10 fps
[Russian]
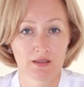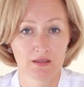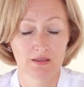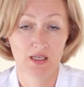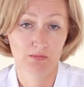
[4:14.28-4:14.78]

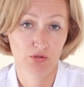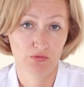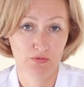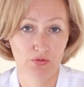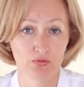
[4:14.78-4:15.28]
Я имею
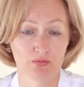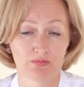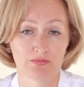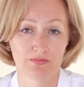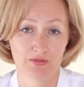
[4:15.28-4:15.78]
в виду
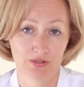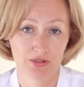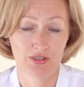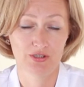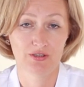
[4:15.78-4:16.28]

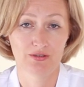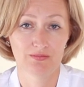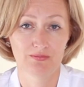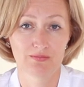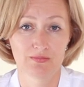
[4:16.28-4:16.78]
кишечник.
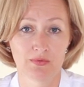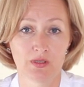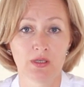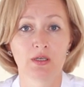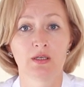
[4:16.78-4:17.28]

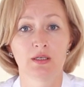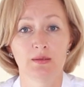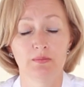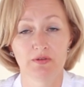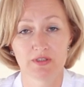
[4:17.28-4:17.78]

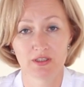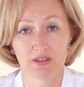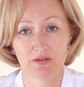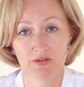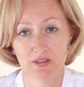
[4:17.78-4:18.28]
При
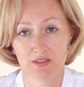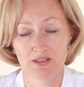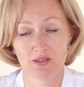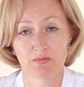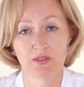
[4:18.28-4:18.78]
возникновении
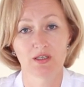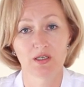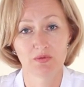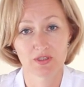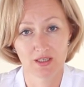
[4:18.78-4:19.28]
сыпи
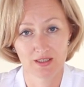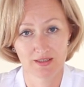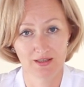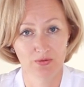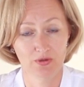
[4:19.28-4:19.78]

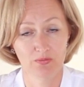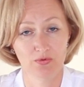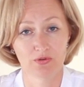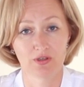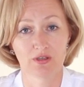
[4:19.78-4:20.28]
обязательно у
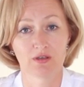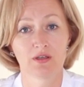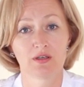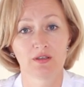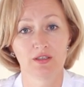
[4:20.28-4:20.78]
ребенка
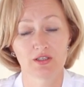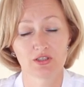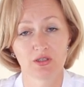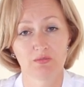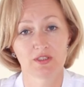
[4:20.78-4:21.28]

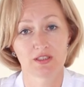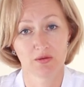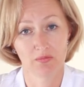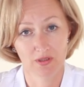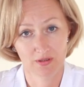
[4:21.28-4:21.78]
должны быть
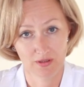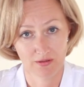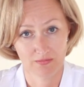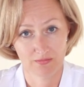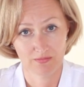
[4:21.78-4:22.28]
сорбенты,
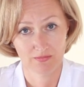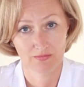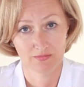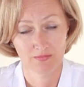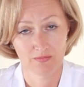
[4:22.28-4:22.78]

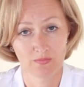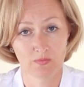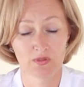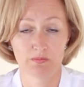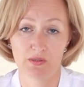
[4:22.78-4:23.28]

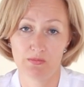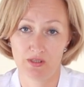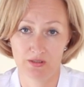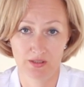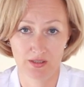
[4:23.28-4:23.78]
например,
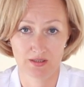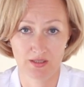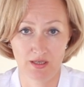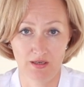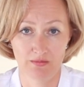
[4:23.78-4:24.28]

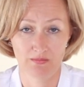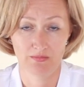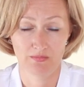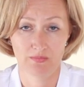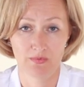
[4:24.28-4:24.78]
энтеросгель
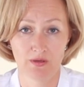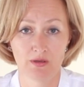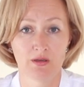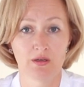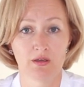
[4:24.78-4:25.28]

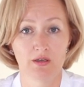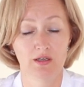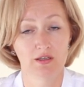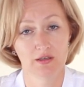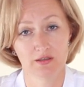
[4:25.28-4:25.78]

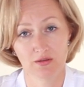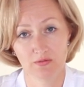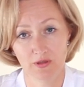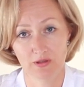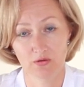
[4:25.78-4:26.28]
или
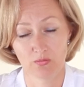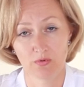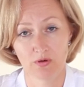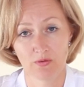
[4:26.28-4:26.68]
лактофильтрум.